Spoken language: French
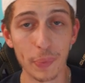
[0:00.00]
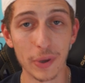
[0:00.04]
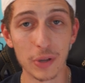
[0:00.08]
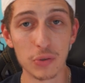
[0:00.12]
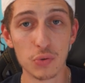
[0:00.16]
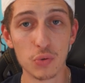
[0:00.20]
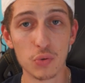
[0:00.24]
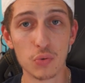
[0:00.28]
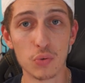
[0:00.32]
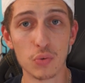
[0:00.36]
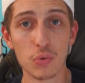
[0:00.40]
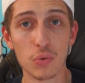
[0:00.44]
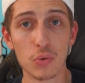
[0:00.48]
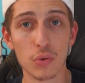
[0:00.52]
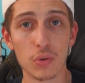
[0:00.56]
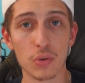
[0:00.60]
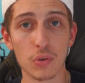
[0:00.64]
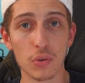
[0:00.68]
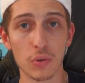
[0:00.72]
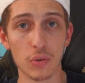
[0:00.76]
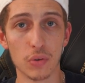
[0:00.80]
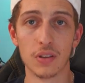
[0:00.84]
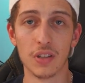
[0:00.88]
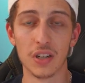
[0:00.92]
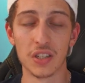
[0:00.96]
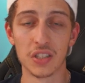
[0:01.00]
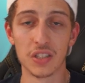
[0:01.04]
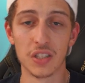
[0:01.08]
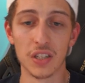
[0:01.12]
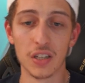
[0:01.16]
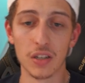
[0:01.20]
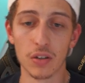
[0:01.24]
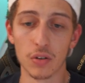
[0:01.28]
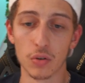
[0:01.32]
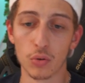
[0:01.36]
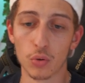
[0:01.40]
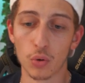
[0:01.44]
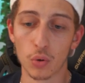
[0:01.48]
pas du tout euh,
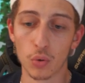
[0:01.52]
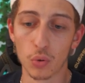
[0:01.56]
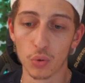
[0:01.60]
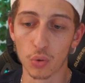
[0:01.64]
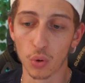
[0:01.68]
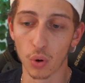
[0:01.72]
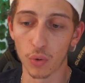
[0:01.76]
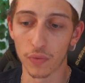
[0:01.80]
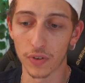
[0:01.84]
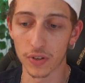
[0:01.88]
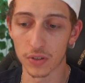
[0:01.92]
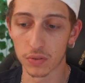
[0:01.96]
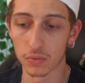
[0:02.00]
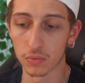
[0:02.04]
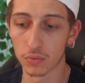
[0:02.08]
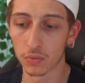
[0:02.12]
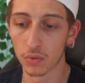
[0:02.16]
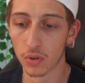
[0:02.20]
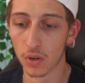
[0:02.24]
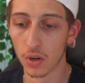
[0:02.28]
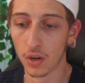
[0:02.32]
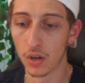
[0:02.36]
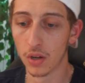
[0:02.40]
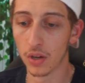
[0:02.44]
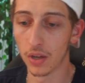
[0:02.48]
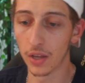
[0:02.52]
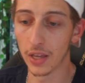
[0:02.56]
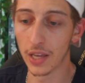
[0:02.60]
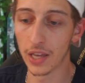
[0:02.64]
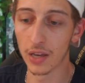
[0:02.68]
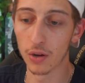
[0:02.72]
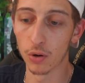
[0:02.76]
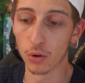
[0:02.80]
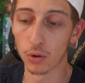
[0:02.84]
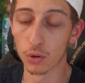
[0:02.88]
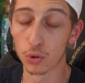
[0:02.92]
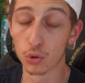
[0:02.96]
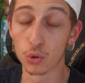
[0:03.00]
d'acheter de contrefaçons. Et
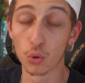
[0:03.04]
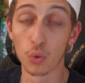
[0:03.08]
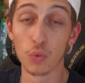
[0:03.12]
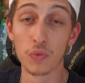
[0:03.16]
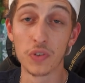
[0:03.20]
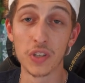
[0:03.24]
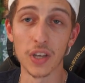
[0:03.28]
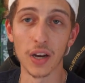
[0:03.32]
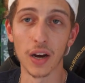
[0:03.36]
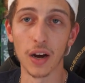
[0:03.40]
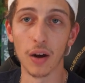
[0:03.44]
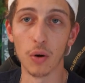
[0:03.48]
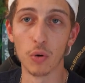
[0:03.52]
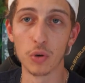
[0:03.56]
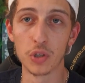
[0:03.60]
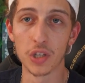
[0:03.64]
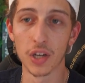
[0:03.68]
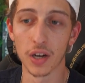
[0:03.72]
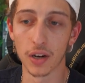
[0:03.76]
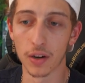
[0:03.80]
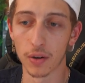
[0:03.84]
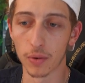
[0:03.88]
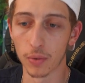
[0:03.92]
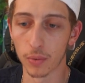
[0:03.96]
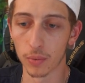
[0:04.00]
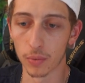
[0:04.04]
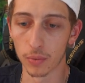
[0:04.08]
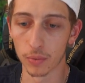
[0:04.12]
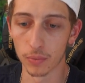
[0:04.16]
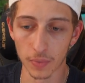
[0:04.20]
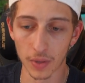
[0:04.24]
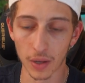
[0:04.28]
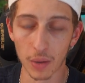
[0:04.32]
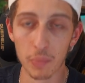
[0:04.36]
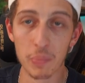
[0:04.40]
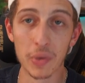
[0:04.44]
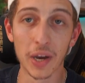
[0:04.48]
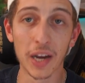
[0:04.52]
je trouve qu'il n'y a aucun
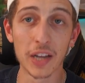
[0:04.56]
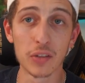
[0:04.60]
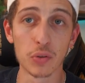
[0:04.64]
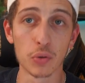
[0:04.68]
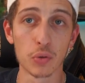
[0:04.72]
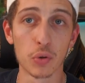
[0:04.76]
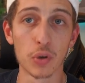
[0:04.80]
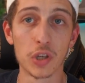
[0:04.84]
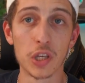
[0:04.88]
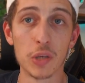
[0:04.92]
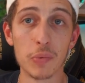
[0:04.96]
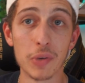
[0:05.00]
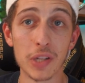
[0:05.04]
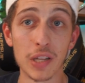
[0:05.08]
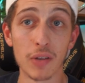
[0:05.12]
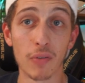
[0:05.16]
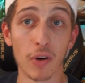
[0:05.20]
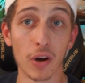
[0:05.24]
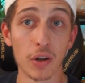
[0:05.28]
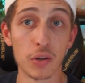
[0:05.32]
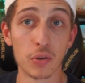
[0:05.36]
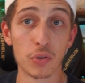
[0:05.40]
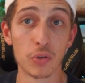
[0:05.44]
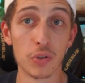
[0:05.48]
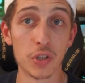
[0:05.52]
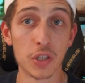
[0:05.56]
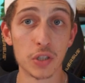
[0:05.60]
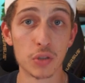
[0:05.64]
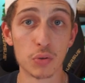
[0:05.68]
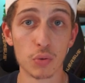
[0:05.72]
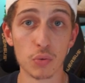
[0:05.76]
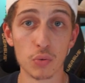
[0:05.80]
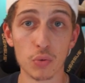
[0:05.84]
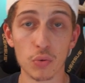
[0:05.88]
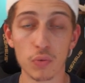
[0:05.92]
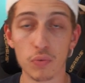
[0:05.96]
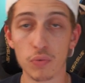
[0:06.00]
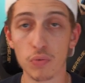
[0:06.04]
mérite entre guillemets d'avoir une
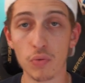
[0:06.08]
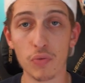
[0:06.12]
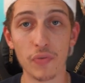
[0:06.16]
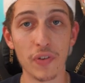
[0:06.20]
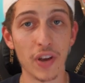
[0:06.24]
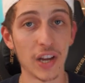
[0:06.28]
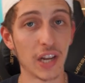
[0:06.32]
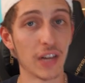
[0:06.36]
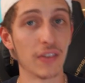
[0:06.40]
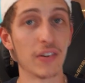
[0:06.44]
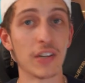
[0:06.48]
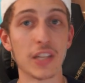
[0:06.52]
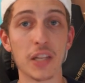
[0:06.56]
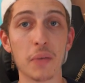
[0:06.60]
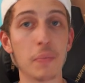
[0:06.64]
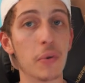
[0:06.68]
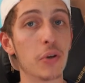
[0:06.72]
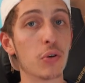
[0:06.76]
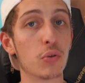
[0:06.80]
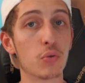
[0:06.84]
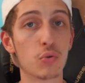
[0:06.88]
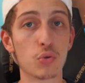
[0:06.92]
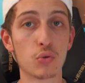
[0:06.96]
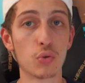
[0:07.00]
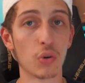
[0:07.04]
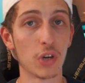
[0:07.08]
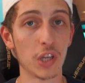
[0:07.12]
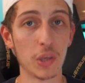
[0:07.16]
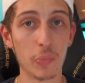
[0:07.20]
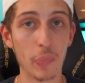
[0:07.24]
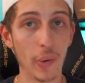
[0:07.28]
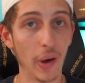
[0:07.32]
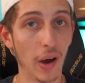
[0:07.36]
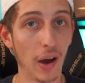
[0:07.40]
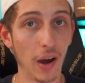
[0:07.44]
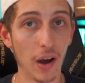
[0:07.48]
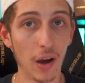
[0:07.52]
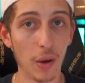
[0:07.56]
collection de full fake avec des maillots toujours
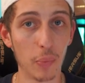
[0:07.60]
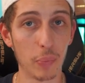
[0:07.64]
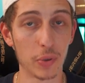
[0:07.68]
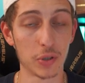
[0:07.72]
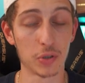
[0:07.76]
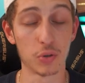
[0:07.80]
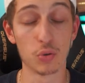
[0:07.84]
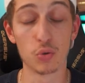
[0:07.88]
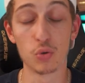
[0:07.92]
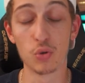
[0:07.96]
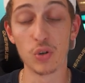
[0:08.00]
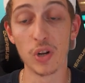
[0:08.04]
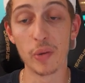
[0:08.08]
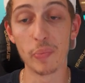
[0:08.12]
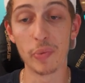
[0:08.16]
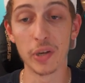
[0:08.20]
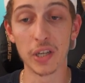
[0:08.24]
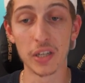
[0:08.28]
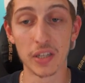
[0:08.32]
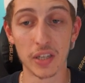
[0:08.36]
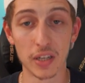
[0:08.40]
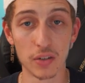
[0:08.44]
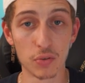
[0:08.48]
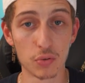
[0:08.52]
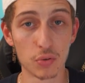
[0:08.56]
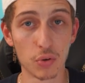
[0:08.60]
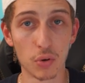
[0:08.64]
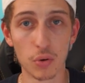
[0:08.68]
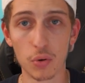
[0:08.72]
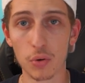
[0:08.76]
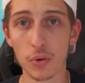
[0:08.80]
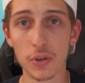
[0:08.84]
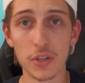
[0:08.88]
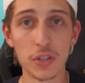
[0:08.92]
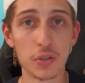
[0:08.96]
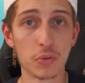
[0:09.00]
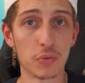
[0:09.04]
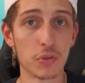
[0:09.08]
hyper rares parce que tu les payes 15
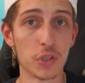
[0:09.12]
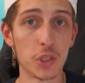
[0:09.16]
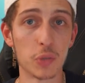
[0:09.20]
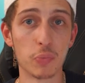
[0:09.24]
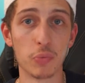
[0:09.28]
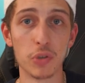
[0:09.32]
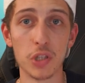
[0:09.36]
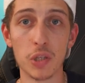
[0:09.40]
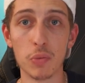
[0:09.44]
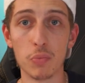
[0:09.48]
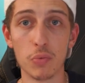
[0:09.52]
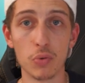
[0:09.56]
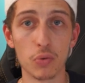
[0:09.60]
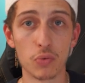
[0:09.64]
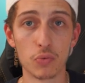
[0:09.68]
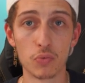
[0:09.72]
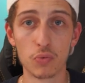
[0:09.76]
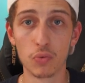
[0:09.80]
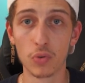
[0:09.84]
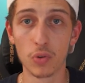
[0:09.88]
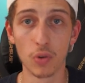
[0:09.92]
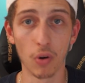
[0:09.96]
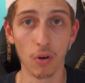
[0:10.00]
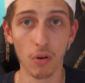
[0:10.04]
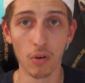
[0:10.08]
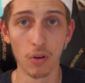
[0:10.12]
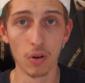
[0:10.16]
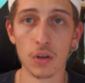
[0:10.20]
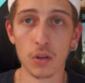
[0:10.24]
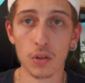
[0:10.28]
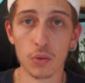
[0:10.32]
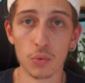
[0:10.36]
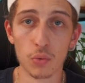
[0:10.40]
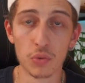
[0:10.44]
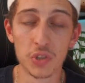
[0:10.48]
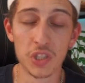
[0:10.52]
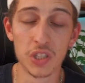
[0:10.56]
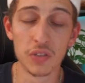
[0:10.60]
euros et ils sont disponibles tout le temps.
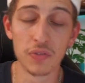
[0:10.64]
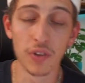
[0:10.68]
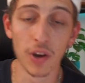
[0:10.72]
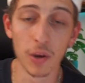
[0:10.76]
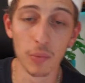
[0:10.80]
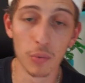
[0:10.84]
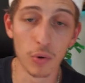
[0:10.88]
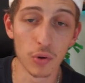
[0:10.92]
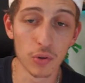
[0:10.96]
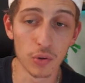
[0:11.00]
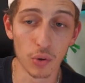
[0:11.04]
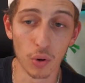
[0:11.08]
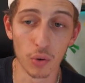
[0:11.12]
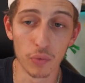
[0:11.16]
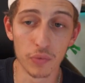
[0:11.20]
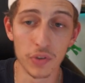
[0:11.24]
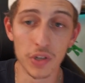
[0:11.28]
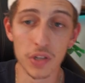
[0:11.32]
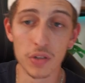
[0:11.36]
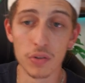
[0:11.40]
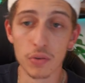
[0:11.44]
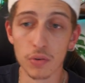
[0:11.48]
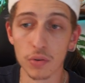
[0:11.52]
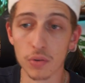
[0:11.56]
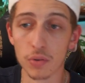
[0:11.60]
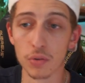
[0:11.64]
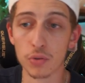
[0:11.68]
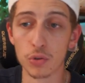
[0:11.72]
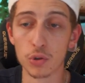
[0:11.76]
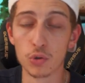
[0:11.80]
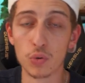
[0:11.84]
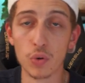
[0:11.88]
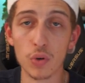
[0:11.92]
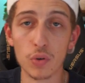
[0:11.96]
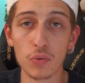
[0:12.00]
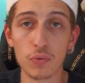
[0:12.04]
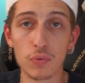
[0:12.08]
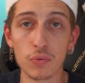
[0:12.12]
Donc si vraiment tu as envie de
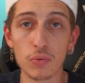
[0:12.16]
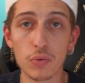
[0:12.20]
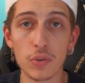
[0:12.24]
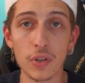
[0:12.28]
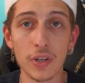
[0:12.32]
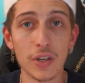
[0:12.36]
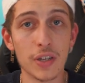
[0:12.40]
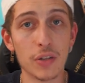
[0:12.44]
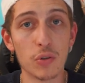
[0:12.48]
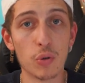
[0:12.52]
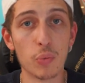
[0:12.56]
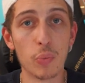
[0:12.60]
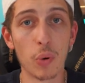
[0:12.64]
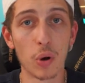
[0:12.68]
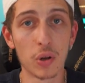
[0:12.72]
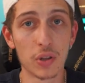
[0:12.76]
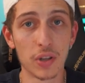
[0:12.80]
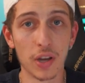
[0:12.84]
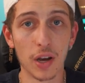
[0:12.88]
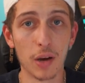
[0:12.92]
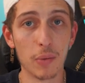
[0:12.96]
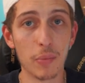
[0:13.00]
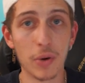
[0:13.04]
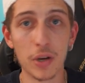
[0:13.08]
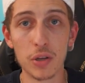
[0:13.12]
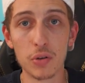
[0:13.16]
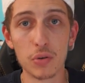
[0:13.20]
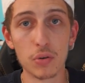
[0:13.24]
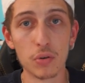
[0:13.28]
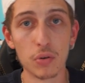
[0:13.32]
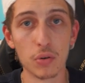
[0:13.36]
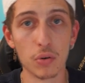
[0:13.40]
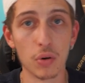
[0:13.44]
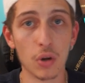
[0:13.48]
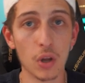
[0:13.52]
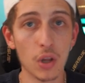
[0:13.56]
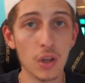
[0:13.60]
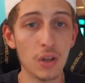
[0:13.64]
jouer au foot et de porter un
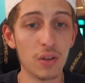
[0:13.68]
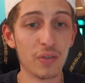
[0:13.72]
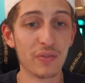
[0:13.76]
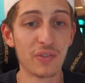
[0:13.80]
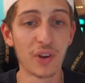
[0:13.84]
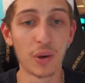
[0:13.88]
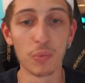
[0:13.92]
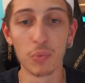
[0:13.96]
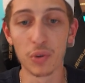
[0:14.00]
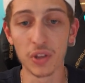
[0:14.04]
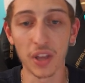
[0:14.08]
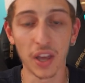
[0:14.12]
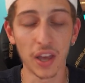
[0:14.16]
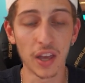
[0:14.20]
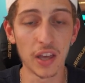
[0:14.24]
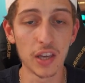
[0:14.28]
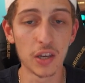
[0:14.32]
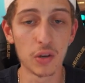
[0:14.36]
maillot vraiment très